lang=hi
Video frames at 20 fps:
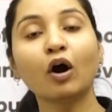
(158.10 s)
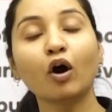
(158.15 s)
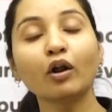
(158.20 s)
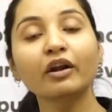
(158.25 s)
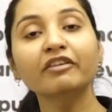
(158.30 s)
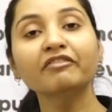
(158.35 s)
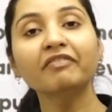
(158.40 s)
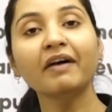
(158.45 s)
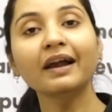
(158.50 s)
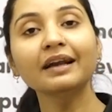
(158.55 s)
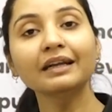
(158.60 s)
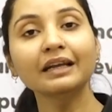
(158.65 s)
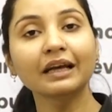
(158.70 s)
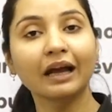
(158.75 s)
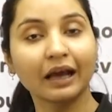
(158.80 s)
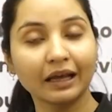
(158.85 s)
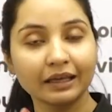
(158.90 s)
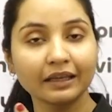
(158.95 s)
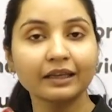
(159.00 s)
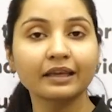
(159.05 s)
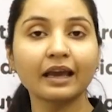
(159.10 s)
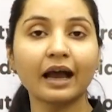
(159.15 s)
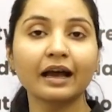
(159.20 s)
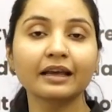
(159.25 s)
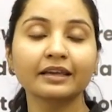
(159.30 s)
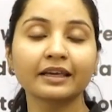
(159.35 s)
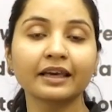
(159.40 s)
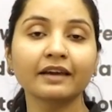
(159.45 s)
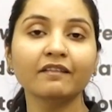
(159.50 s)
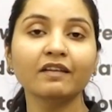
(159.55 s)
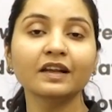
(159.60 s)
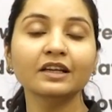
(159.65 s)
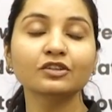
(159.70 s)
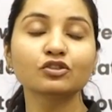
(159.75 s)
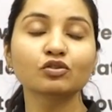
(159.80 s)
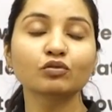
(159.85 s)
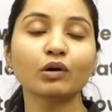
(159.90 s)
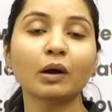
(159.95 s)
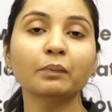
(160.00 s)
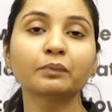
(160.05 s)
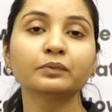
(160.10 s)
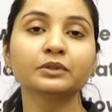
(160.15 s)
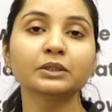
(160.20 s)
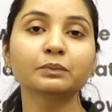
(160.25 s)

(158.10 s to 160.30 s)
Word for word: और इनफैक्ट ये वाले जो आप